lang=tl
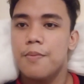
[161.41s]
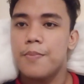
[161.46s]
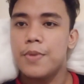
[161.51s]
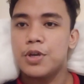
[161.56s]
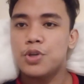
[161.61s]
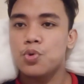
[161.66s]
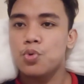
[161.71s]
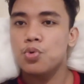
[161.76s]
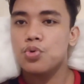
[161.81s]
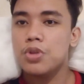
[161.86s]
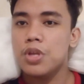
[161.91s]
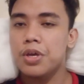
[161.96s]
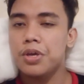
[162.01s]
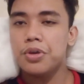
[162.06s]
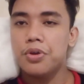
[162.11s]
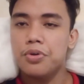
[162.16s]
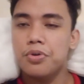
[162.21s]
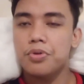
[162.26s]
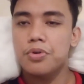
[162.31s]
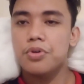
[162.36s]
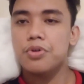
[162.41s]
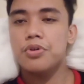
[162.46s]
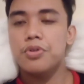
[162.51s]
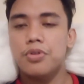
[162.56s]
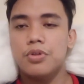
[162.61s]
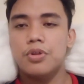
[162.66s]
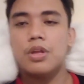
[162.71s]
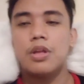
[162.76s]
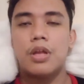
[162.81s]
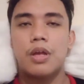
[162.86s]
May shooting
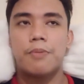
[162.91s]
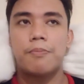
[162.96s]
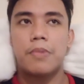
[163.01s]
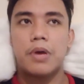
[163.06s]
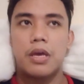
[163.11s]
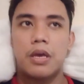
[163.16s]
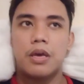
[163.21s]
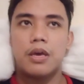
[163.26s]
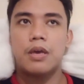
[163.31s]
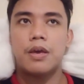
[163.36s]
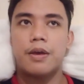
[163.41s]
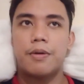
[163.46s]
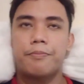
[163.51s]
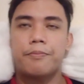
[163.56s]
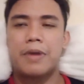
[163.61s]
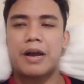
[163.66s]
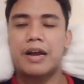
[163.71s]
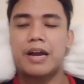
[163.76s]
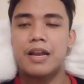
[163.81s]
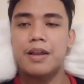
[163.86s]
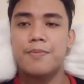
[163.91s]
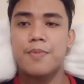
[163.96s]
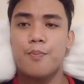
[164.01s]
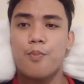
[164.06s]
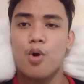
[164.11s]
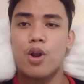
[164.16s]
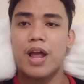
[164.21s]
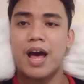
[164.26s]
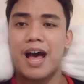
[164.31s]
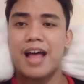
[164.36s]
yun, may galing mo
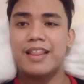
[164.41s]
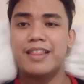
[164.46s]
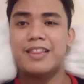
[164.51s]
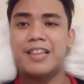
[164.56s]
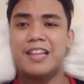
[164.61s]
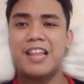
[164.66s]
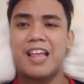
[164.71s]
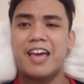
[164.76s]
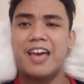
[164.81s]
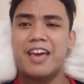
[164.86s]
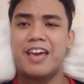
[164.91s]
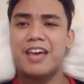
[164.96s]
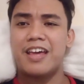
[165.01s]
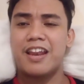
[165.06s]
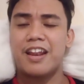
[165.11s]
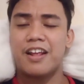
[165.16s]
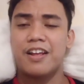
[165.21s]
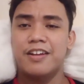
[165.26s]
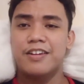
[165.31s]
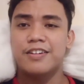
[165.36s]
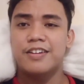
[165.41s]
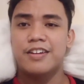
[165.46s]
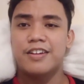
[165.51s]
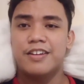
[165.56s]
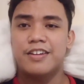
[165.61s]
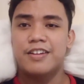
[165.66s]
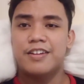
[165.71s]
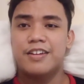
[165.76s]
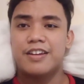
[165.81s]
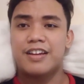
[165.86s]
ball handler.
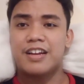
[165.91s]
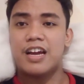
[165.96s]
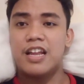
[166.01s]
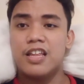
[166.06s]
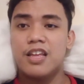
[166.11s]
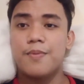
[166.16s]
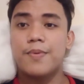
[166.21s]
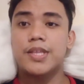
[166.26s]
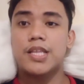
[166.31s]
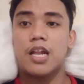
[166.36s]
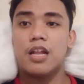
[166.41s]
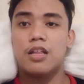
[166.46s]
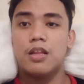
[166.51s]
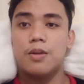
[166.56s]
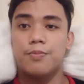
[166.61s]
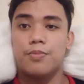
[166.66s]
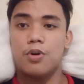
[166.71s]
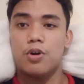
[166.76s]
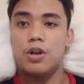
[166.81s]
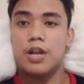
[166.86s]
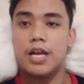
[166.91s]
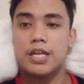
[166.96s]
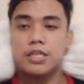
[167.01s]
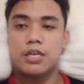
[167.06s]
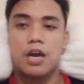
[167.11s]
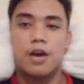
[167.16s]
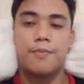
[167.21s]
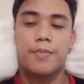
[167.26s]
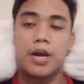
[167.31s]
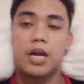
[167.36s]
Galing niya magdala ng bola at
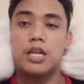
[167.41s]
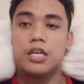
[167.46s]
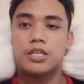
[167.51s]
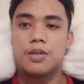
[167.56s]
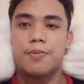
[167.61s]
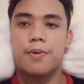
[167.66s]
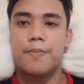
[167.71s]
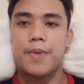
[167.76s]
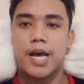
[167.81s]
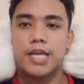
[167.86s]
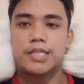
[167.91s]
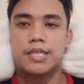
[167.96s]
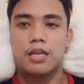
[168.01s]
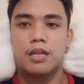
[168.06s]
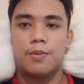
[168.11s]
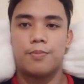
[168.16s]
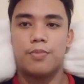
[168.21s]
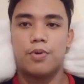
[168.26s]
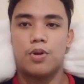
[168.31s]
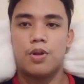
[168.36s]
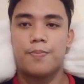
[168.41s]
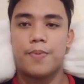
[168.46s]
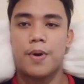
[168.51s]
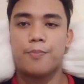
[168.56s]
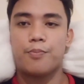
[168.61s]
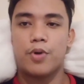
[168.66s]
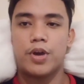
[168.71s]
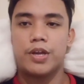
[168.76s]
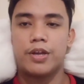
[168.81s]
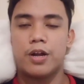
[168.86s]
saka magaling siya mamasa ng bola.
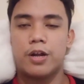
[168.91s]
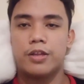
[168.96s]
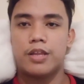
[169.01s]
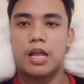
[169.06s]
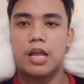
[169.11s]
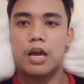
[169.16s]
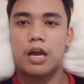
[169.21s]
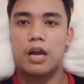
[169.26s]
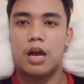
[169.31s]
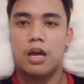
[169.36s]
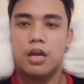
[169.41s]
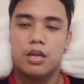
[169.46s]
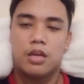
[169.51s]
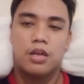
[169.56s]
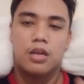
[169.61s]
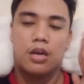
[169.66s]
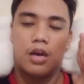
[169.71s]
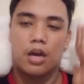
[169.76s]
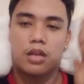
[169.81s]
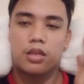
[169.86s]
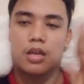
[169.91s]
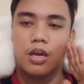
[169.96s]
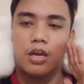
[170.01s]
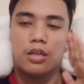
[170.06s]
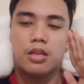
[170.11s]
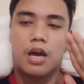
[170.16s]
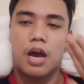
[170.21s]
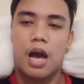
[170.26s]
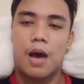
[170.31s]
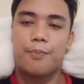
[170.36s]
Pang point guard talaga. At
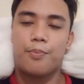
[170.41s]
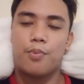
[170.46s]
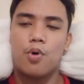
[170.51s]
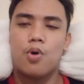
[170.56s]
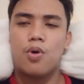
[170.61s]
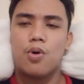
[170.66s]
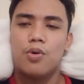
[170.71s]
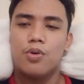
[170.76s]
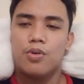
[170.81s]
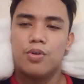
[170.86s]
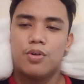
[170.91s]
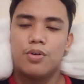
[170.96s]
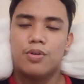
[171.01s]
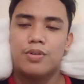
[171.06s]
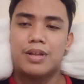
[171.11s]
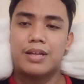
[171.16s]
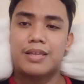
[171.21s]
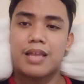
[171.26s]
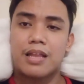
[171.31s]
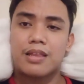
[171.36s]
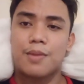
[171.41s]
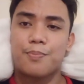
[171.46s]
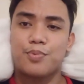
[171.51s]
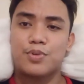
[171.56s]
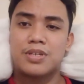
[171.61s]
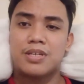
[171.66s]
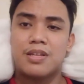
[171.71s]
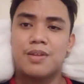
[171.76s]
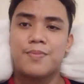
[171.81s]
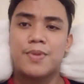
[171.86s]
ayun na nga po,
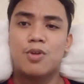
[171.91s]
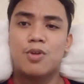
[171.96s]
nagtatapos na